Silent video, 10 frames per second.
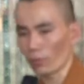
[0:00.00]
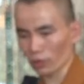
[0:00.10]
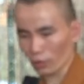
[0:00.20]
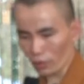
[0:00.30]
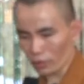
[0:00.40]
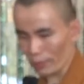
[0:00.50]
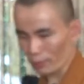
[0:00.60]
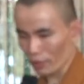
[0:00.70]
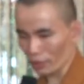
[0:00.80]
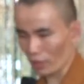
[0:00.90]
khổ. Mình tốt
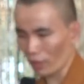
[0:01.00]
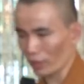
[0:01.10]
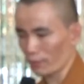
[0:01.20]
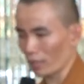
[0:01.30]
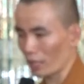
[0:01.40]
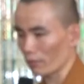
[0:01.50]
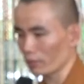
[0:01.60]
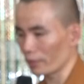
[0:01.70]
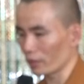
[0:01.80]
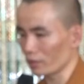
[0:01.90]
nghiệp được rồi cái mình học
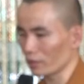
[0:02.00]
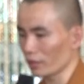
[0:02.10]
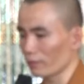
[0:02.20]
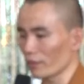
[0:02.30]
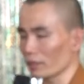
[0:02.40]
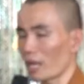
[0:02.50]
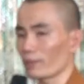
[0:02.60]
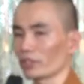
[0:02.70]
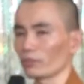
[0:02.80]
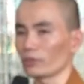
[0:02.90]
mà mình chưa kiếm việc
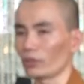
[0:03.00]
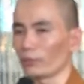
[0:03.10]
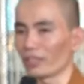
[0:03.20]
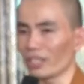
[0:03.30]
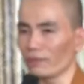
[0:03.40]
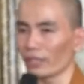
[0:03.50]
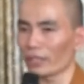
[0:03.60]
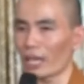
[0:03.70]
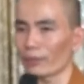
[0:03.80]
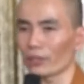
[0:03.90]
làm, mình cũng khổ. Mình kiếm
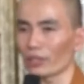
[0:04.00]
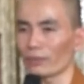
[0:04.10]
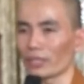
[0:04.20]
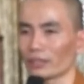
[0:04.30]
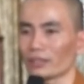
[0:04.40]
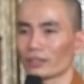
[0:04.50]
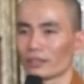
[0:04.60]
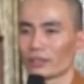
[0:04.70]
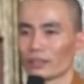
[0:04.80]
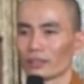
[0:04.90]
việc làm rồi cái
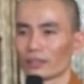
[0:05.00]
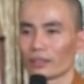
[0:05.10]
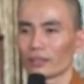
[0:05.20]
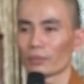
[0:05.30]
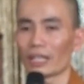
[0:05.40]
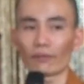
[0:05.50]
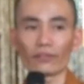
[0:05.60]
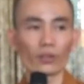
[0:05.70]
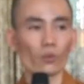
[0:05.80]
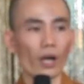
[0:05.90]
mình làm
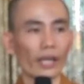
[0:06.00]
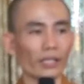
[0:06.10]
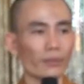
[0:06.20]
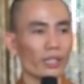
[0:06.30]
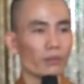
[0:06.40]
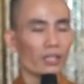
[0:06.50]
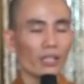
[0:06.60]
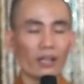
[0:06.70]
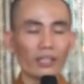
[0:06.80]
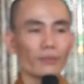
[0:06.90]
việc hoài cái mình không đi
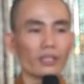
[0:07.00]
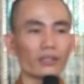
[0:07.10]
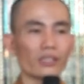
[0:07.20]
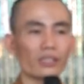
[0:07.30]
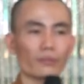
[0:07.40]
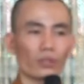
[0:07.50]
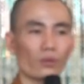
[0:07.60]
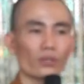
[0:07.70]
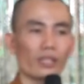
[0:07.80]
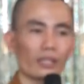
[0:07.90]
lo kiếm người thương, cái mình
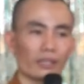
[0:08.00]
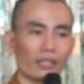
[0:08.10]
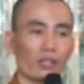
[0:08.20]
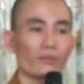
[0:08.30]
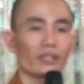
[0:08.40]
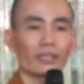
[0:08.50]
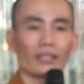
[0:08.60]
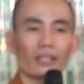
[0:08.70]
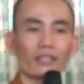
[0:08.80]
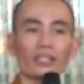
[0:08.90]
cô đơn, người ta nói mình thế
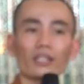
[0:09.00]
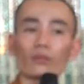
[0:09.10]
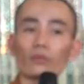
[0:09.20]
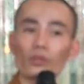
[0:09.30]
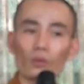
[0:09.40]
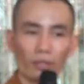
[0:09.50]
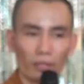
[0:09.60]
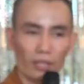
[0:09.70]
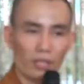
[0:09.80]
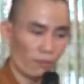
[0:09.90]
này thế kia cũng khổ
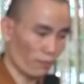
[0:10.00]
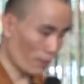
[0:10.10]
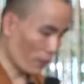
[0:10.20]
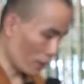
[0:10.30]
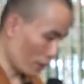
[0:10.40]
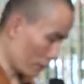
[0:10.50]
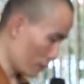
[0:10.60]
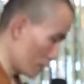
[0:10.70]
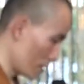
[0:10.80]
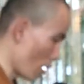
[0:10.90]
nè. Mà mình
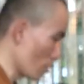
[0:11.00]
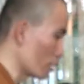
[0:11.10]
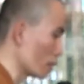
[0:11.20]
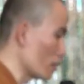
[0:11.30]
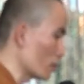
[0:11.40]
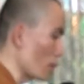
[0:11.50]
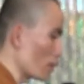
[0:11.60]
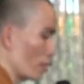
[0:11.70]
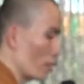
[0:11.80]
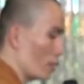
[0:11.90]
có người
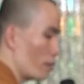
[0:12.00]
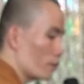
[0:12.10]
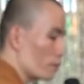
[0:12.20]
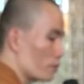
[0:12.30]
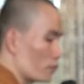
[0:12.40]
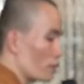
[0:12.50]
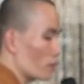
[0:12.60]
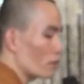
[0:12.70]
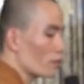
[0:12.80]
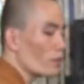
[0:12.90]
cái
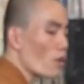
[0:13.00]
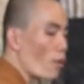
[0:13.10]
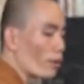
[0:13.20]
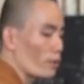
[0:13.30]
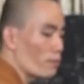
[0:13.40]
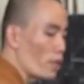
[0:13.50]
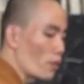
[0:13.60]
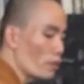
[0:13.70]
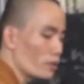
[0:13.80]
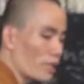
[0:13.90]
nó đòi, nó
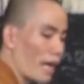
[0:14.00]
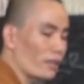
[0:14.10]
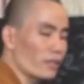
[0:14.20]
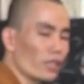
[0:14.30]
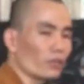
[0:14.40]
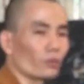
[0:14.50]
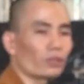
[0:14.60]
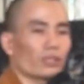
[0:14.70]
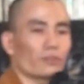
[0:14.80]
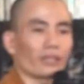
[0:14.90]
biểu, nó sai, nó khiến
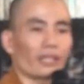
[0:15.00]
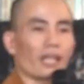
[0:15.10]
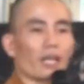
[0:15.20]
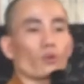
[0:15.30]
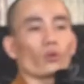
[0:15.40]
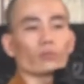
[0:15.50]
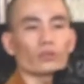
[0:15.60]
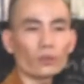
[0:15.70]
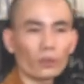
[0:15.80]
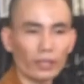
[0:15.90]
đủ thứ cái mình thấy ràng buộc
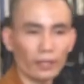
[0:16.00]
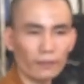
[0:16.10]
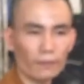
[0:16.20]
cũng khổ nè.